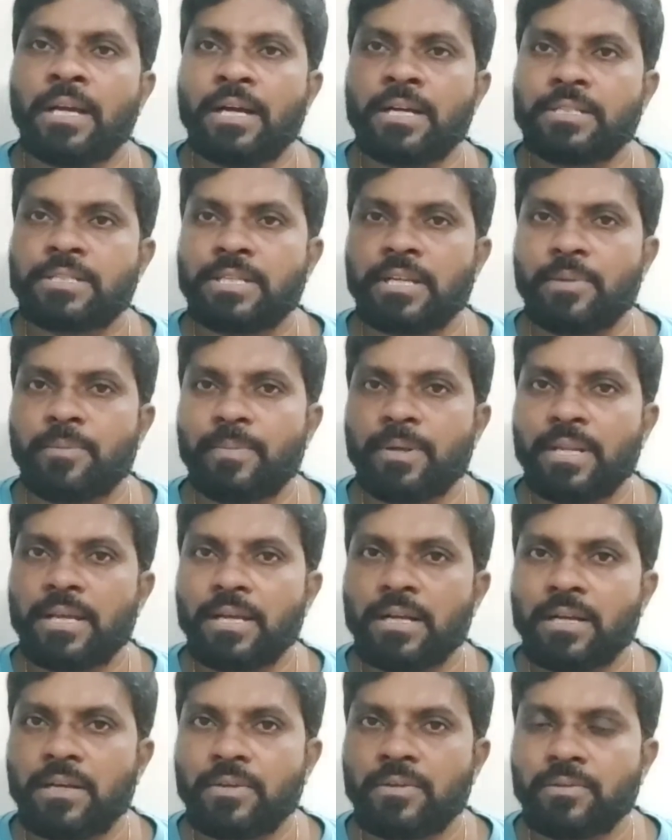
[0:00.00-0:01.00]
ఆ షర్మిల
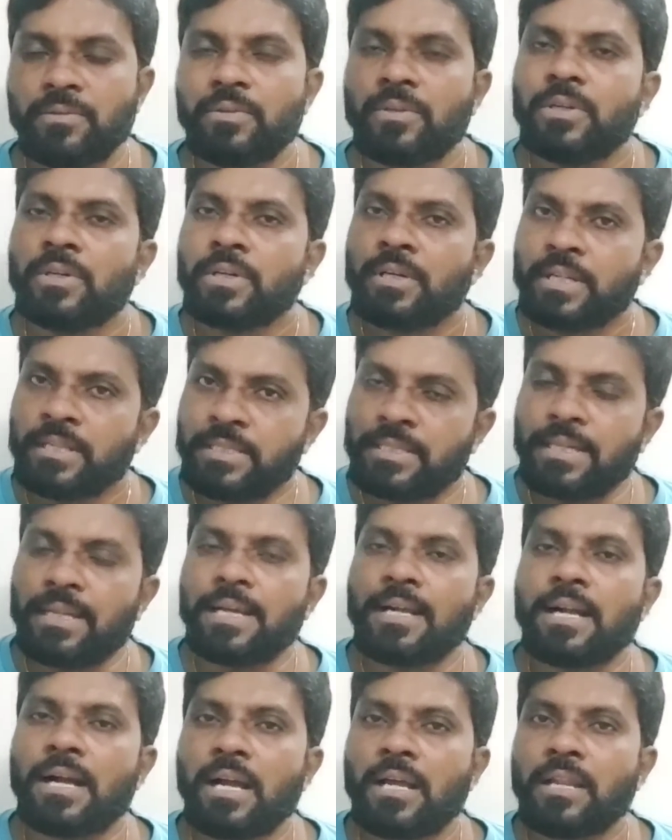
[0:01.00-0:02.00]
గారు
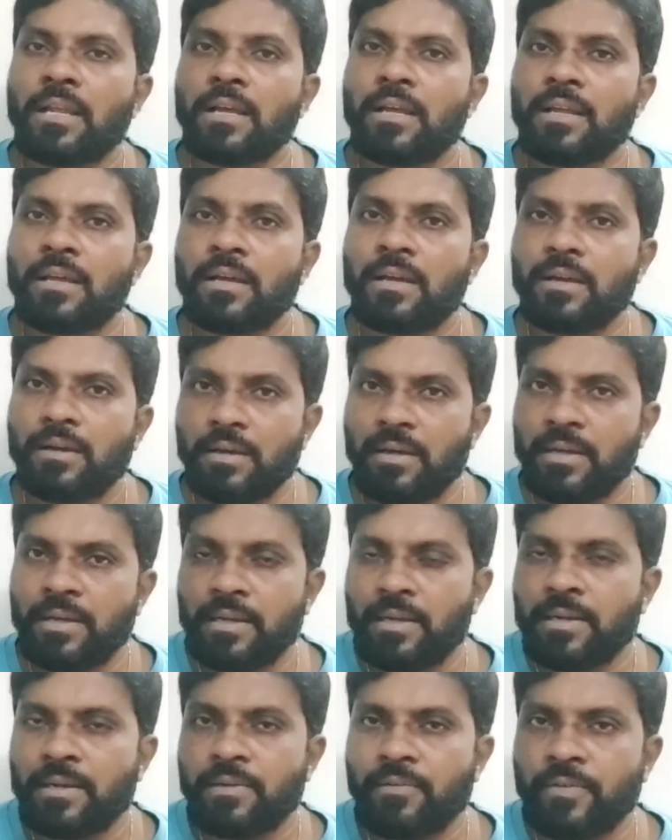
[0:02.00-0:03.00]
తెలంగాణ
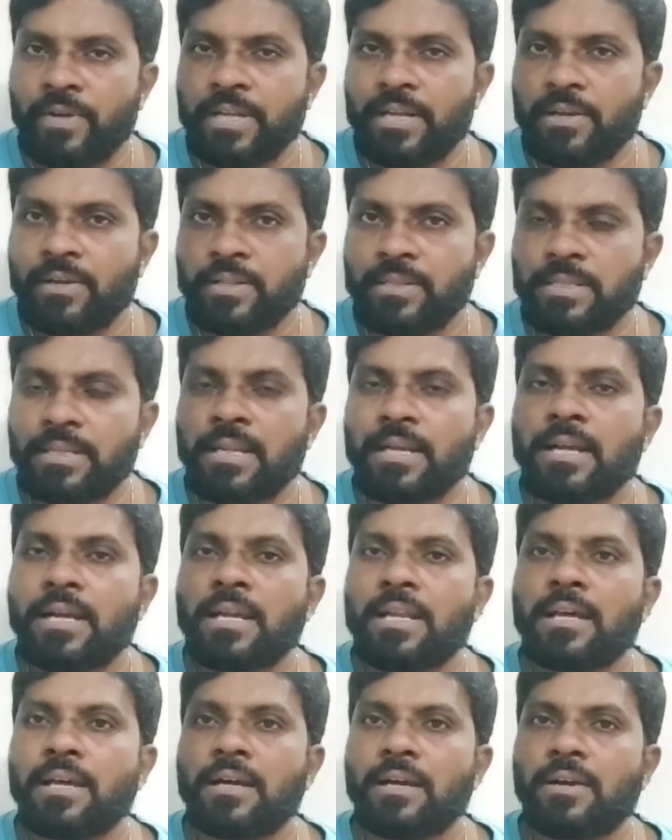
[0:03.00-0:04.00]
వై
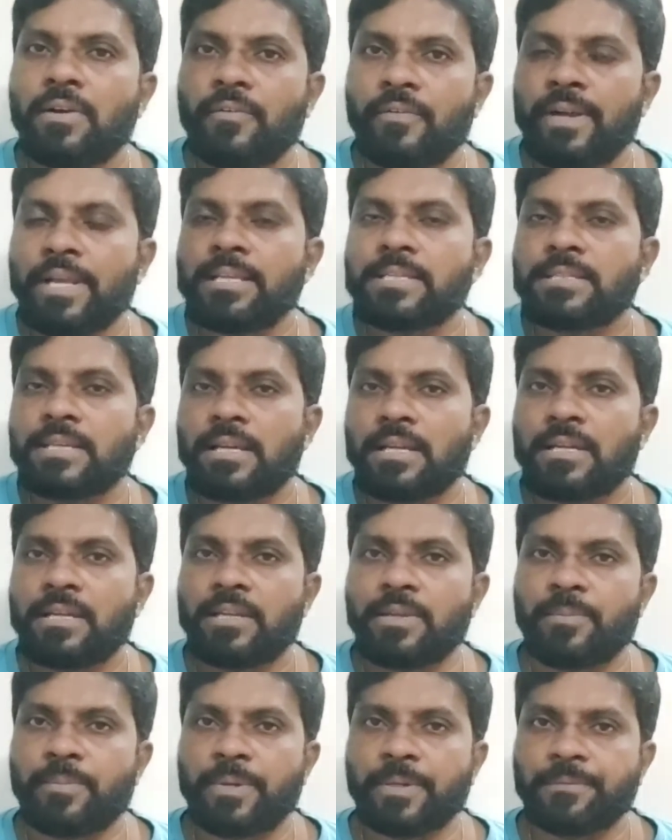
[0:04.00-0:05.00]
తెలంగాణ
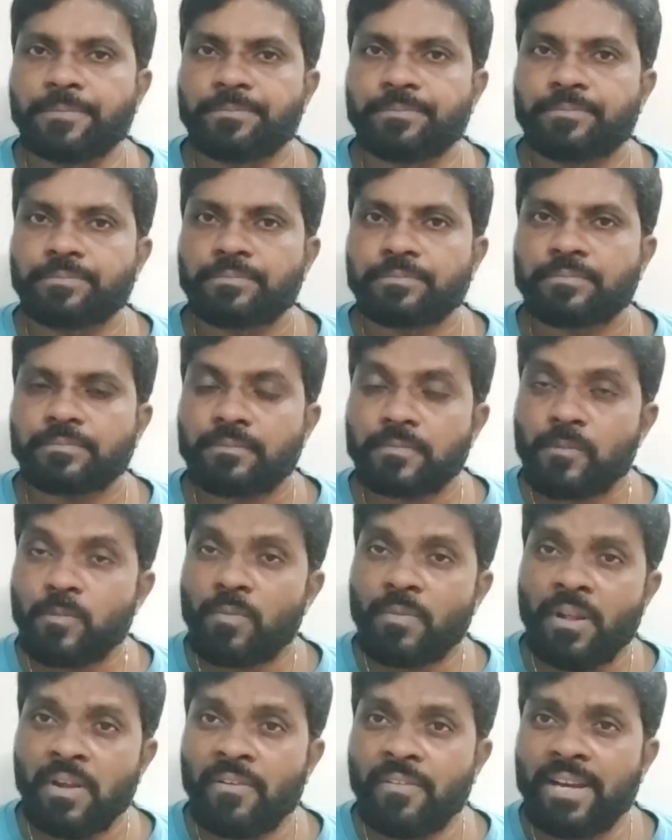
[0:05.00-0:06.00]
వైఎస్ఆర్టీపీ
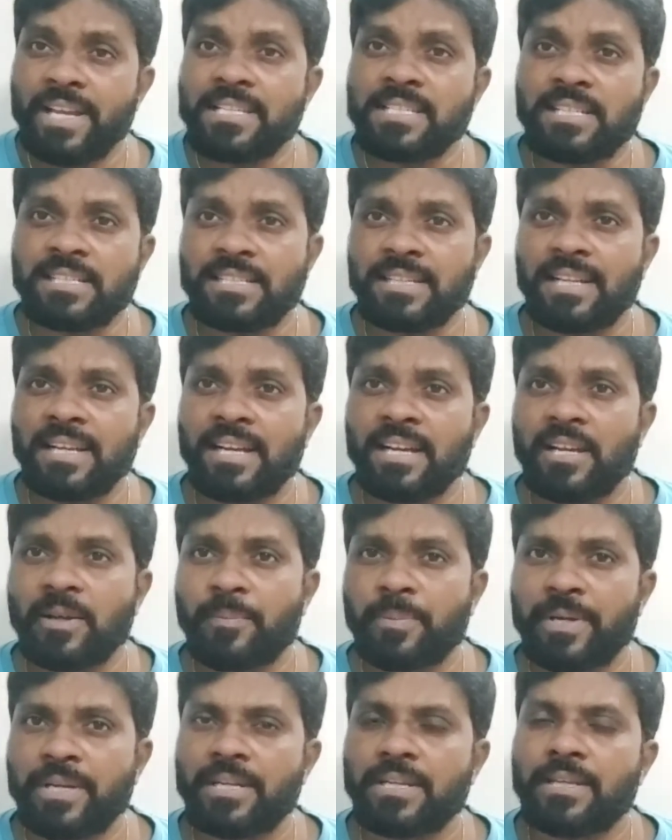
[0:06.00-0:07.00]
వైఎస్ఆర్ తెలంగాణ
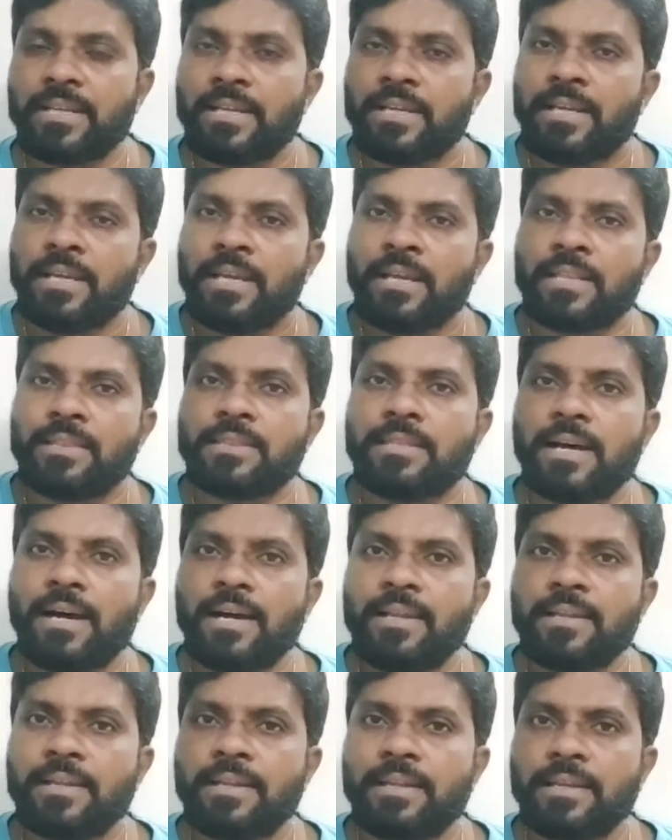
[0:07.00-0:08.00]
పార్టీ
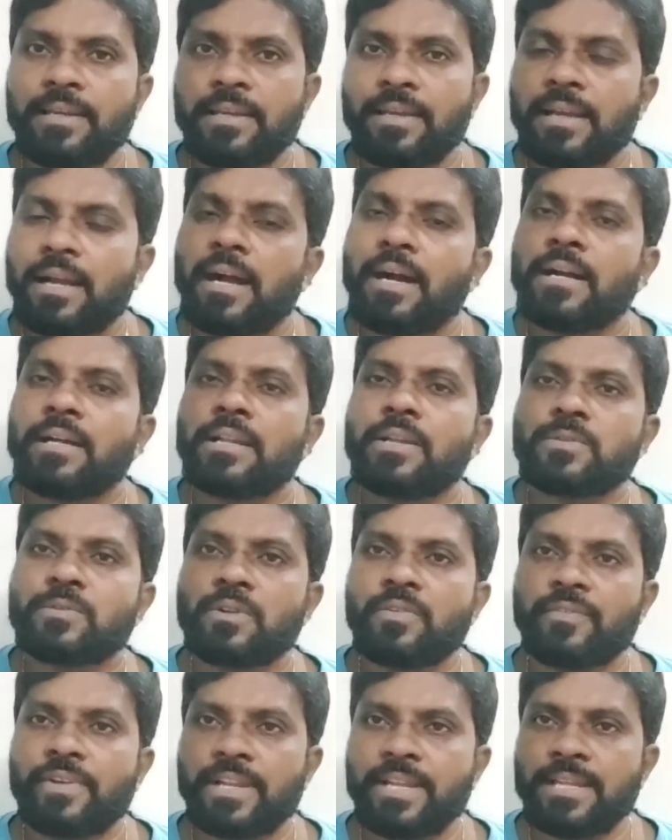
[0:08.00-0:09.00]
దానిని
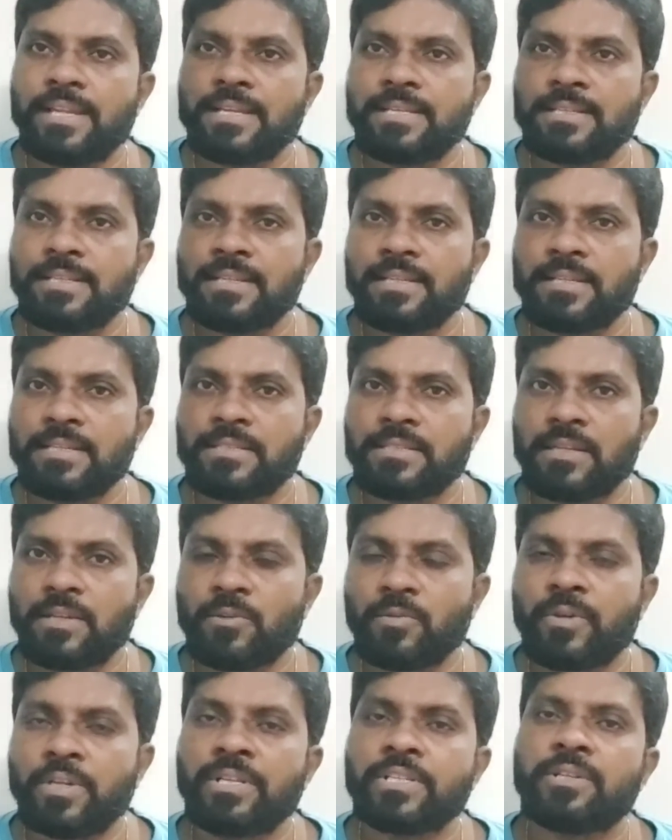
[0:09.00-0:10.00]
కాంగ్రెస్లో విలీనం
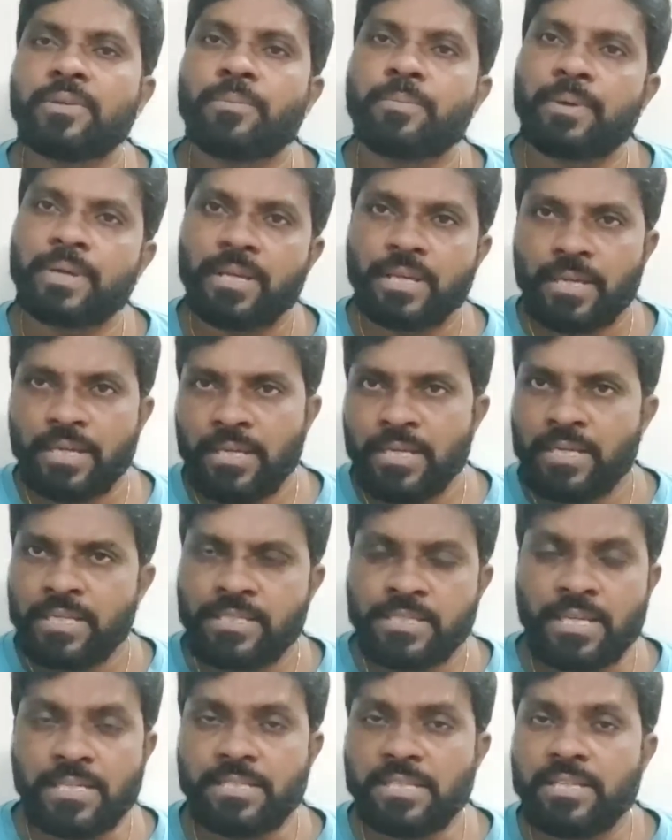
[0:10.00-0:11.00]
చేసేస్తారు అని చెప్పి
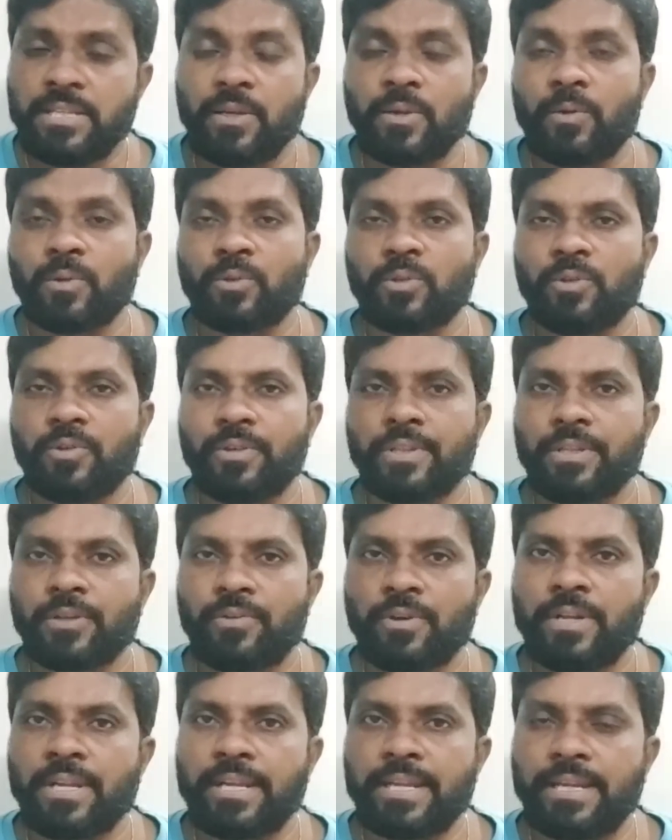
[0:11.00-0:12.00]
చర్చ జరుగుతూ ఉంది
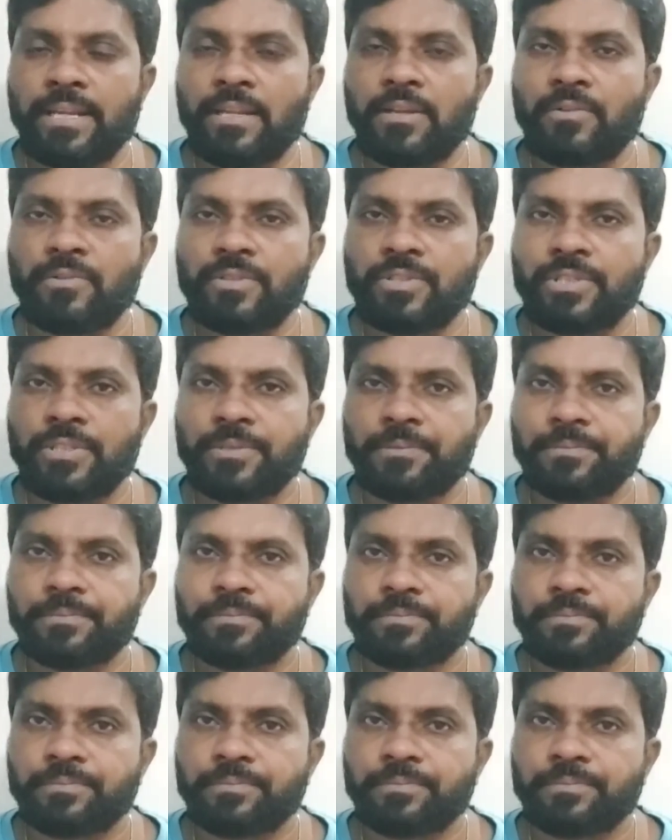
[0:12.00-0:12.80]
కొన్ని నెలల నుంచి